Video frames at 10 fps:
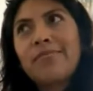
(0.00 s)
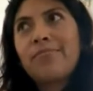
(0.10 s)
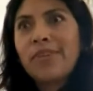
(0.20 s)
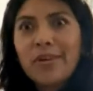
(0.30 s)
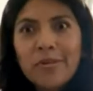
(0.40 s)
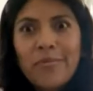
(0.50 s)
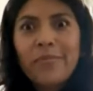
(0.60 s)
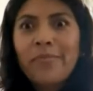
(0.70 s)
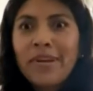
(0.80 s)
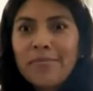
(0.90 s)
voy a comer
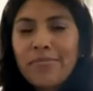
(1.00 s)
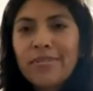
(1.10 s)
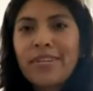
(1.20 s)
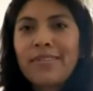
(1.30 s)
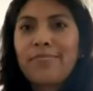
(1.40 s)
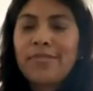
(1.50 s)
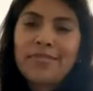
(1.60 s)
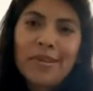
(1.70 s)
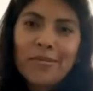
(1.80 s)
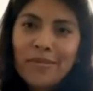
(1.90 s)
pan porque pues
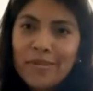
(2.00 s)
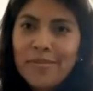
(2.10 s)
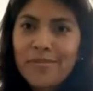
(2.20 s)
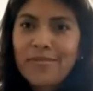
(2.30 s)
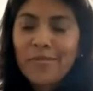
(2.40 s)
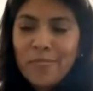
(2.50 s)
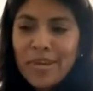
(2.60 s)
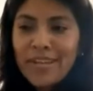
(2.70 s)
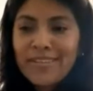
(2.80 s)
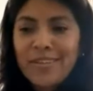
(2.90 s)
tengo que
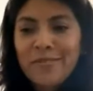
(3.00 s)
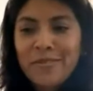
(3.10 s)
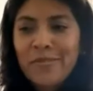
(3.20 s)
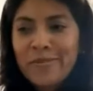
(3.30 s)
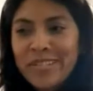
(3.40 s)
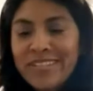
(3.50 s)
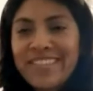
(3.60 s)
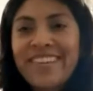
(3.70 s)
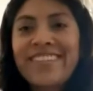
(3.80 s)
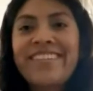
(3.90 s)
comer, tengo que
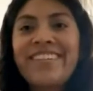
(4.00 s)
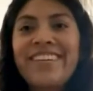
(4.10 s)
obedecer,